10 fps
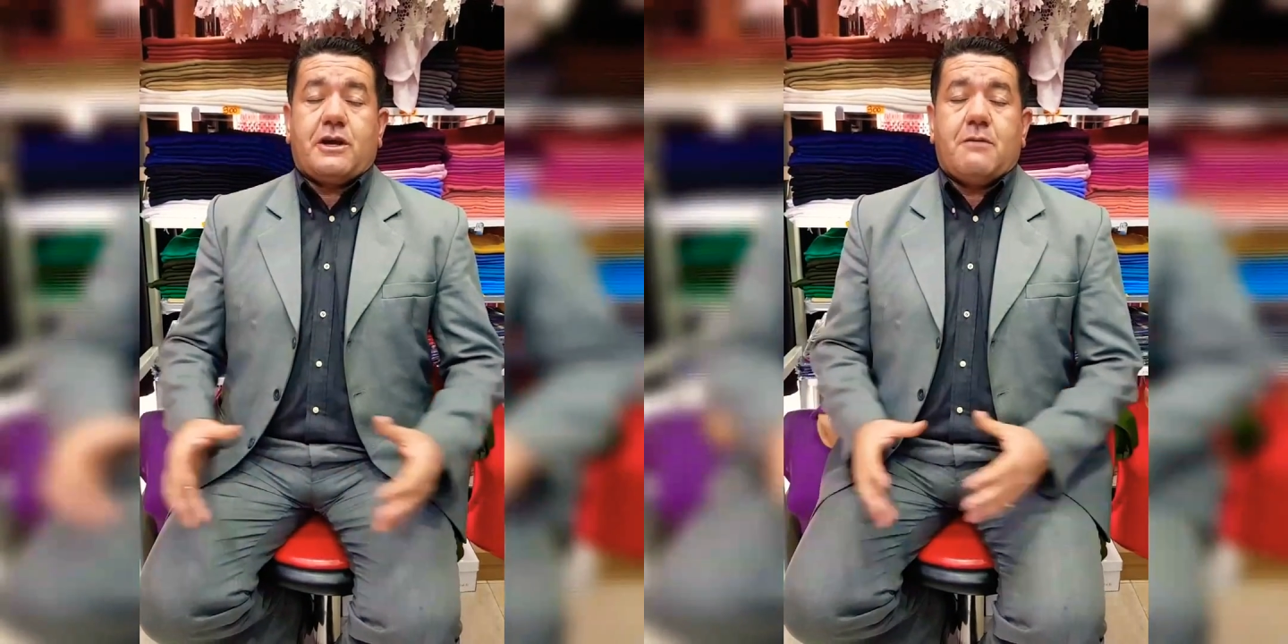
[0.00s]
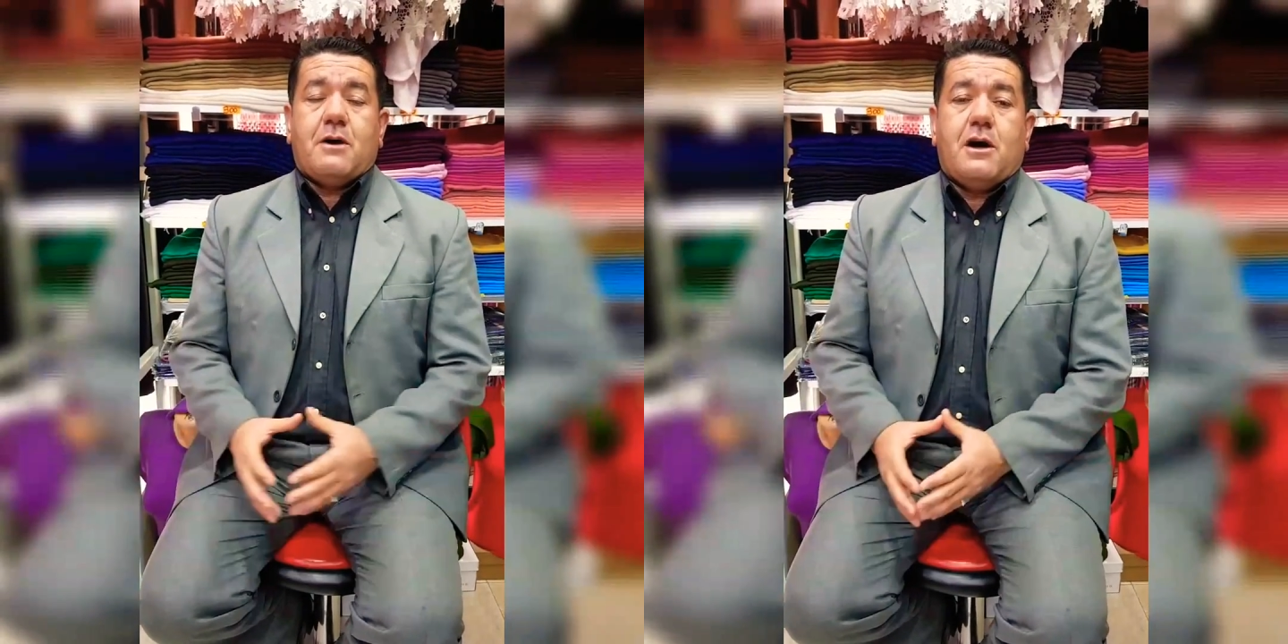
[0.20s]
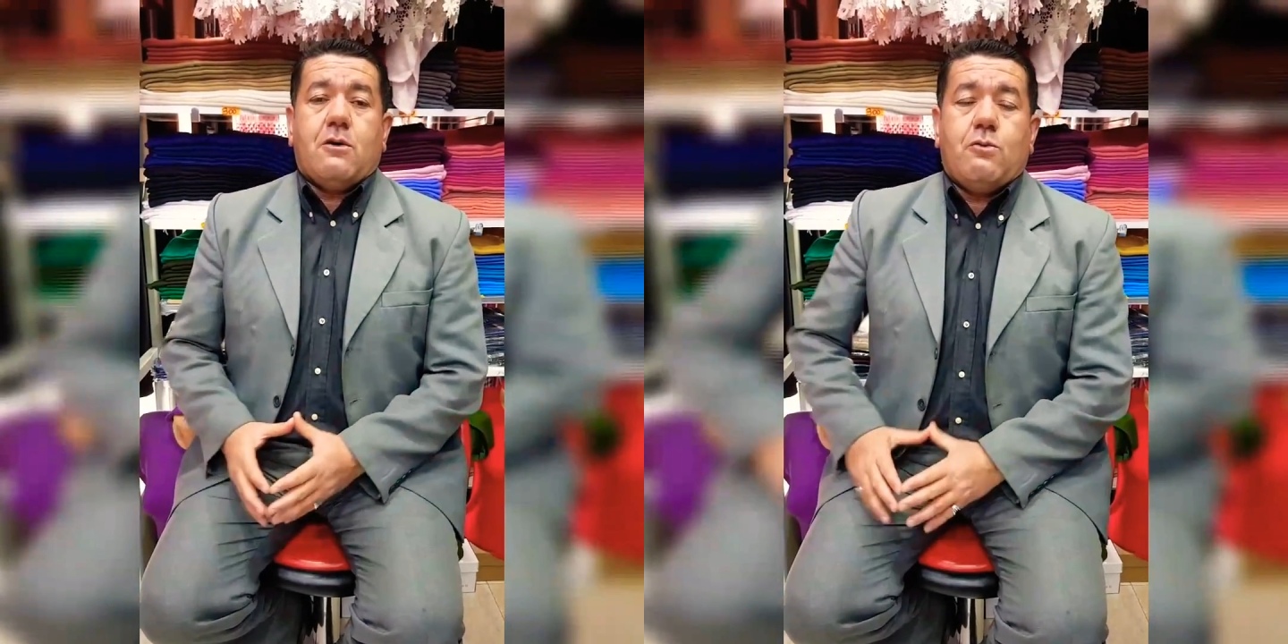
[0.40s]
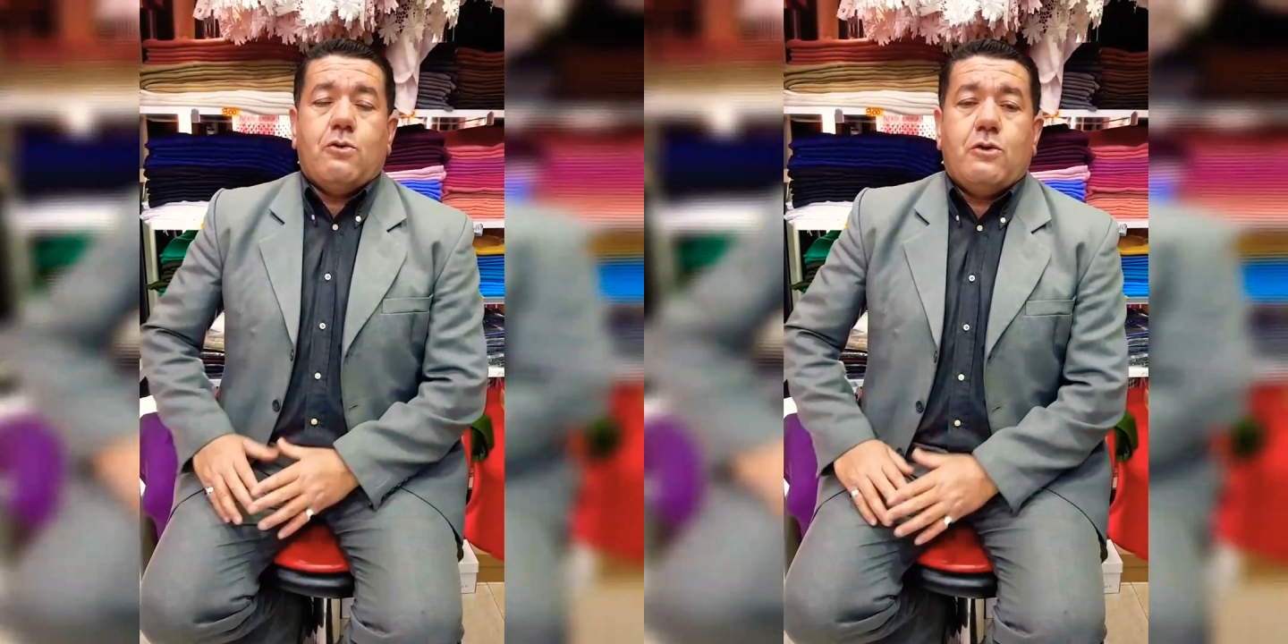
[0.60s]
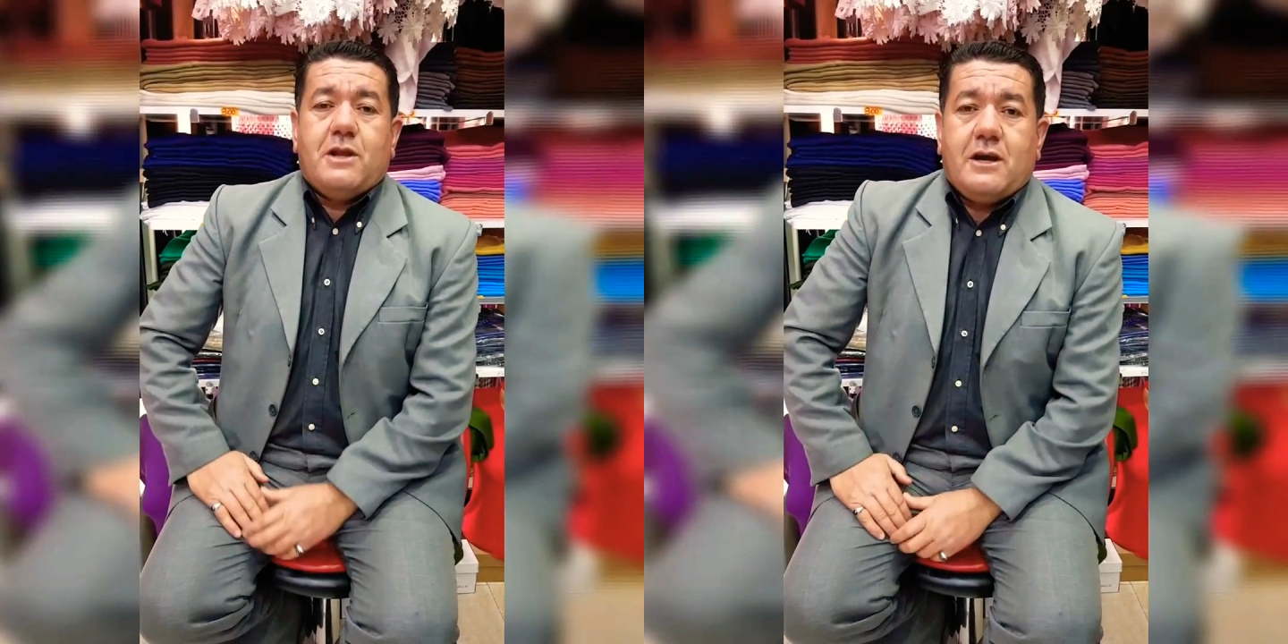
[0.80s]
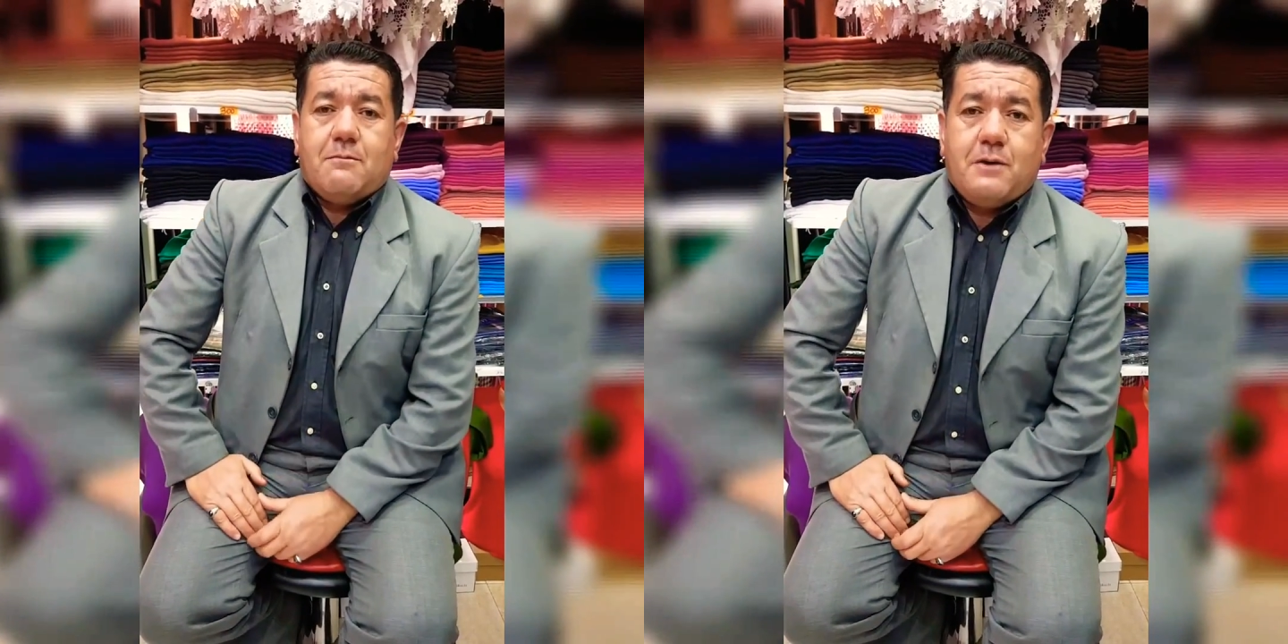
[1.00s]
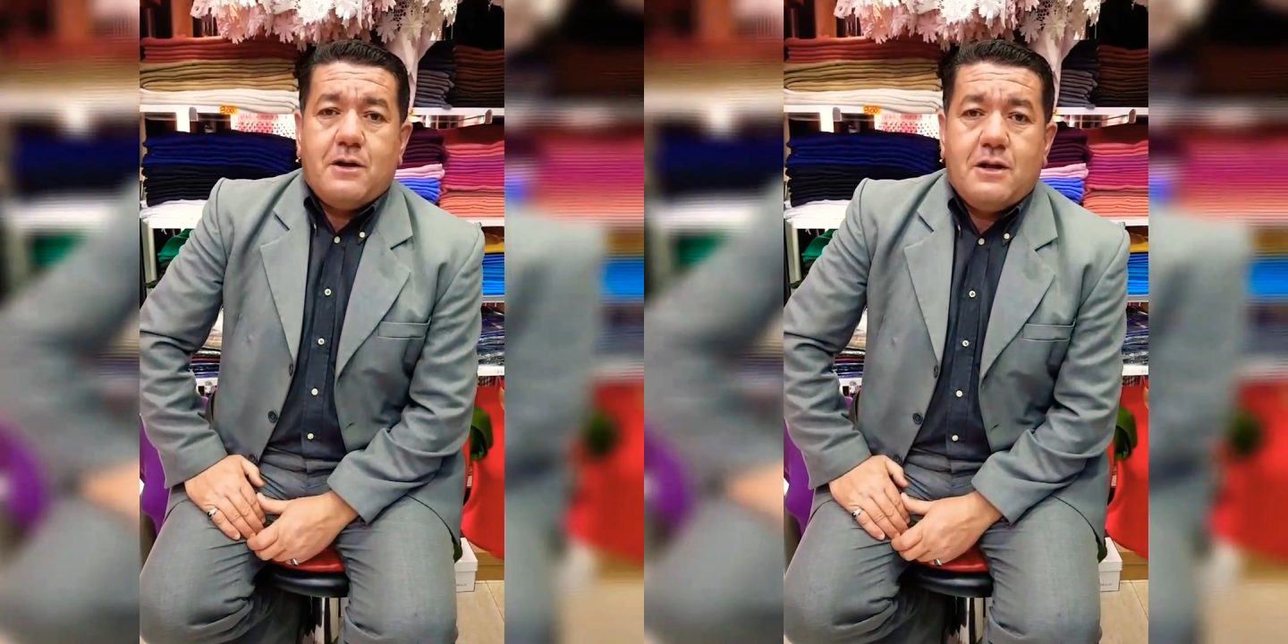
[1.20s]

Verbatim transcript: كما أقول ملعب